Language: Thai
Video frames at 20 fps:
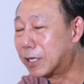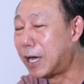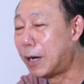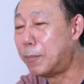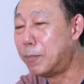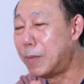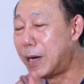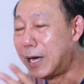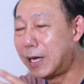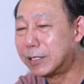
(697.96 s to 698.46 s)
กลั
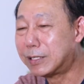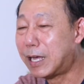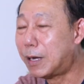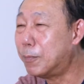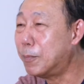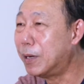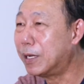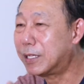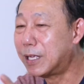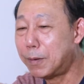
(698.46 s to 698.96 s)
บมา
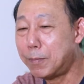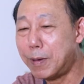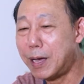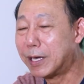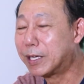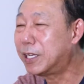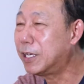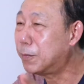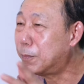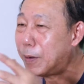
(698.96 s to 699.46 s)
ทำไปทำมา
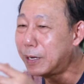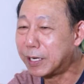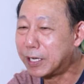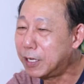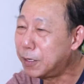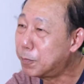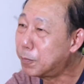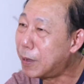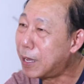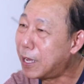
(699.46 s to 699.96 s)
คิดไป
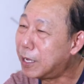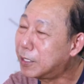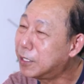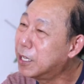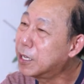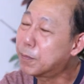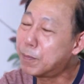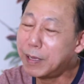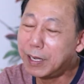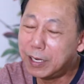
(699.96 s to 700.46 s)
คิดมา
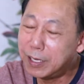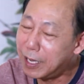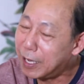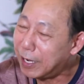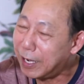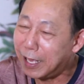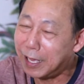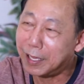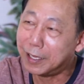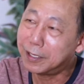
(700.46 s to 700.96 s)
นึกไปเรื่อย
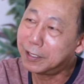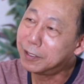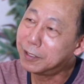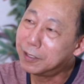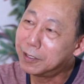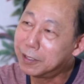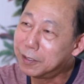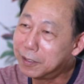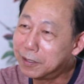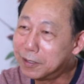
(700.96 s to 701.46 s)
แหละ
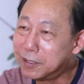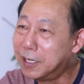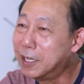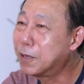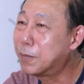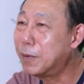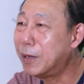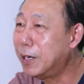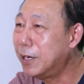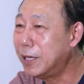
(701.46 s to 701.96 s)
นึ
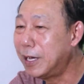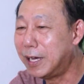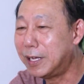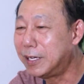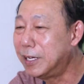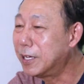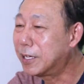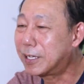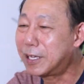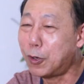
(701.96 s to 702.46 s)
กไปเรื่อย
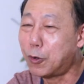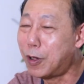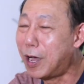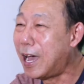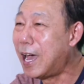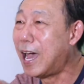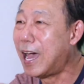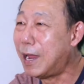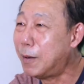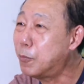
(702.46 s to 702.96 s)
นึกเกี่ยว
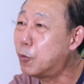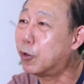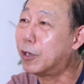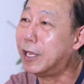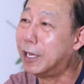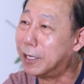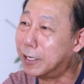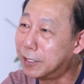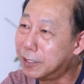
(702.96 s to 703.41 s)
อาหารหมดอ่ะ